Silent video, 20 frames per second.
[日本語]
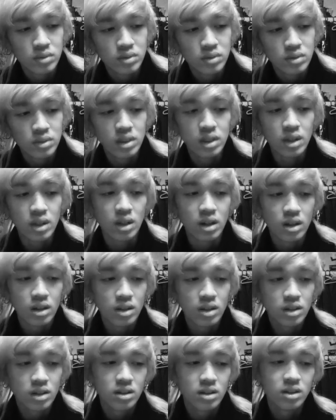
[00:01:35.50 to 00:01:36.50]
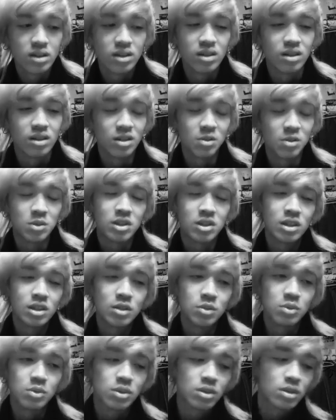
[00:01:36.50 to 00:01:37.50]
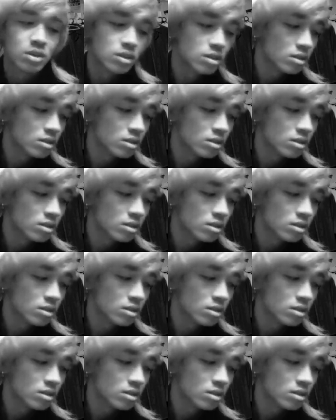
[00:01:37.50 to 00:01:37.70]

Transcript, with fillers: なんか、ああ、でも違うのかな。